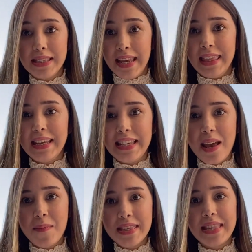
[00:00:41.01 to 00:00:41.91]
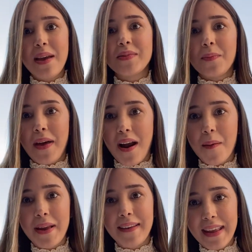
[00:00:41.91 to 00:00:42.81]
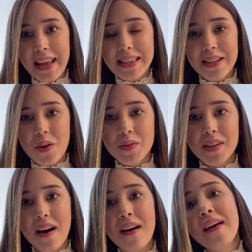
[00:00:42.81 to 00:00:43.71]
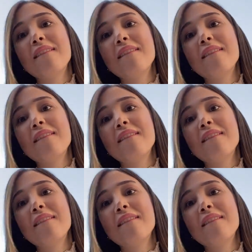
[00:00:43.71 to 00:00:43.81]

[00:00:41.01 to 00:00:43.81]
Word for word: yedikçe yeme isteğimizi beraberinde getiriyorsa